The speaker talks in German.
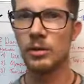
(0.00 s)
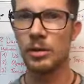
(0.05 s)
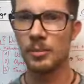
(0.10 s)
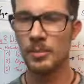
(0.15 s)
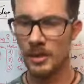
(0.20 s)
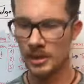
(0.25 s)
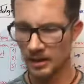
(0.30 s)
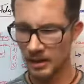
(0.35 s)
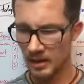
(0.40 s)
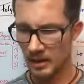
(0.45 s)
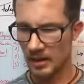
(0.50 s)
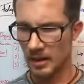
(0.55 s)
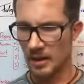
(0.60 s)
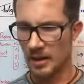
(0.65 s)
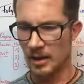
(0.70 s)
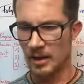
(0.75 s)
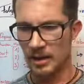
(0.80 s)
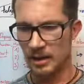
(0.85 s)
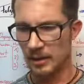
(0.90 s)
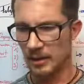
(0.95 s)
kommen,
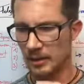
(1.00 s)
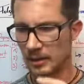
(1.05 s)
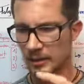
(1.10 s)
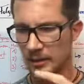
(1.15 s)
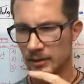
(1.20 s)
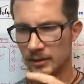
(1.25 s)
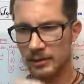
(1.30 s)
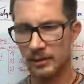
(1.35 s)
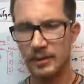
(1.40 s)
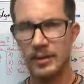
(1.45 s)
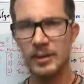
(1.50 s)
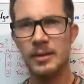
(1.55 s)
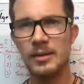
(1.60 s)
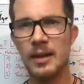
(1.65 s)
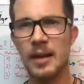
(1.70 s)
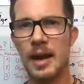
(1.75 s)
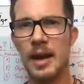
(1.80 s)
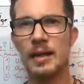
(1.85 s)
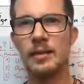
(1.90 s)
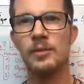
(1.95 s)
äh, dass
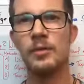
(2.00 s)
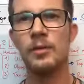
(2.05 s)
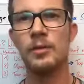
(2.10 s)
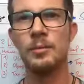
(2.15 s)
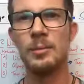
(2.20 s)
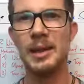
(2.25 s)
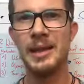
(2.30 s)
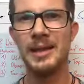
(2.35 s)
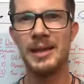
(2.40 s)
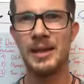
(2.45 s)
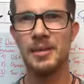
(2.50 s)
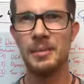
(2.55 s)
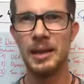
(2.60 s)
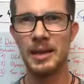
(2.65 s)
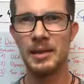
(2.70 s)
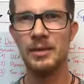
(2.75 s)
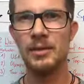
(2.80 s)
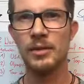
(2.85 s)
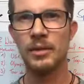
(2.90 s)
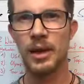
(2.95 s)
diese Art von
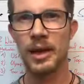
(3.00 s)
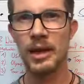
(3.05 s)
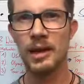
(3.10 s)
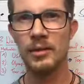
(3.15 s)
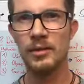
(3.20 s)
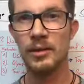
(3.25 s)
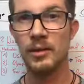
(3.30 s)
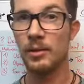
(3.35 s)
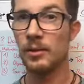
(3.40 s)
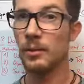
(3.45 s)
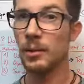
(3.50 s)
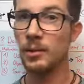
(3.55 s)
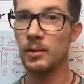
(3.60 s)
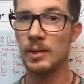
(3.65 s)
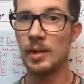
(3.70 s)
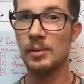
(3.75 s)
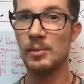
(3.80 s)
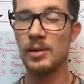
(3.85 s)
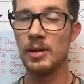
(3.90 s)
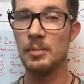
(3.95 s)
Medikamenten da eingesetzt werden,
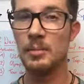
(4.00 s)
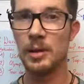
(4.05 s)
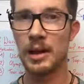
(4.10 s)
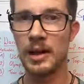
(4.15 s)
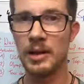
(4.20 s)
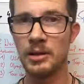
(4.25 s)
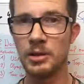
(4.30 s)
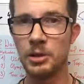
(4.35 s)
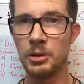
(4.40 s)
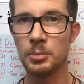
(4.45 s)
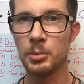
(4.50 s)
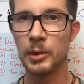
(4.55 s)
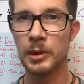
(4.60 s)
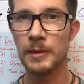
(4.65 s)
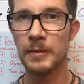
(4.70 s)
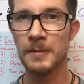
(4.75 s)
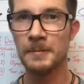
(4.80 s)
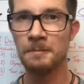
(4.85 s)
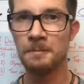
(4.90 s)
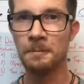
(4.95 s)
selbst im
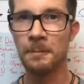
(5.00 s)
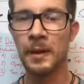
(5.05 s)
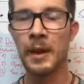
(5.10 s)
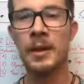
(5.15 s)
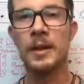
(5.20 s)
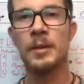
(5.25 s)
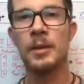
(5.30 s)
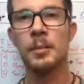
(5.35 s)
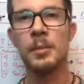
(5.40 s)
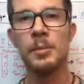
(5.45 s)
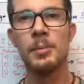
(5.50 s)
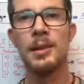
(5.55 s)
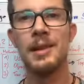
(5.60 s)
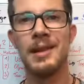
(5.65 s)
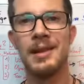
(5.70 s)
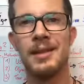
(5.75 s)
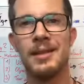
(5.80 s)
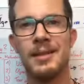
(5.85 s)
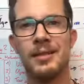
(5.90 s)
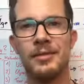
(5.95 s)
Breitensport. Ich habe mit
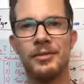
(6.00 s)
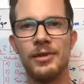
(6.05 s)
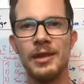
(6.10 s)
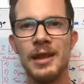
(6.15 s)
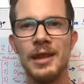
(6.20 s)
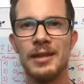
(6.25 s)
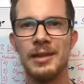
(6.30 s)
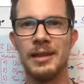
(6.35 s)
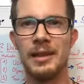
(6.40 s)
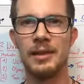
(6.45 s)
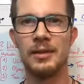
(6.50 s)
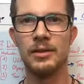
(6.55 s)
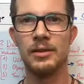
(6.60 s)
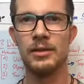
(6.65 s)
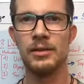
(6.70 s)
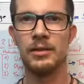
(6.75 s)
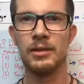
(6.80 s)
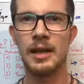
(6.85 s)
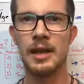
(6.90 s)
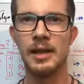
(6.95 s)
relativ vielen Athleten
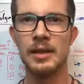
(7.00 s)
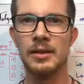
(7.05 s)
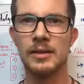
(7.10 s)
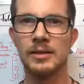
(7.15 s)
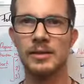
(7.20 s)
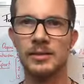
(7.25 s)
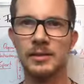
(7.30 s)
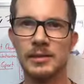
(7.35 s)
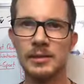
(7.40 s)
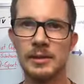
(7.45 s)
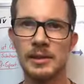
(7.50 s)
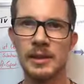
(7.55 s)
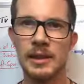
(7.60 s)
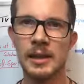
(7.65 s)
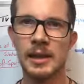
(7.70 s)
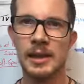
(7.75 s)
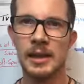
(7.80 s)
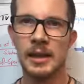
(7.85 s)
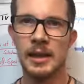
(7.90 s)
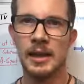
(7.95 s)
Kontakt und
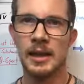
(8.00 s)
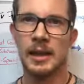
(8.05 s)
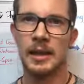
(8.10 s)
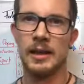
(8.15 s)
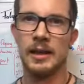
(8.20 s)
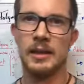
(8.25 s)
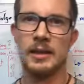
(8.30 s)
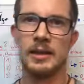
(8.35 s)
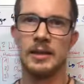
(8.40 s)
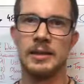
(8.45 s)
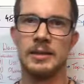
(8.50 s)
äh,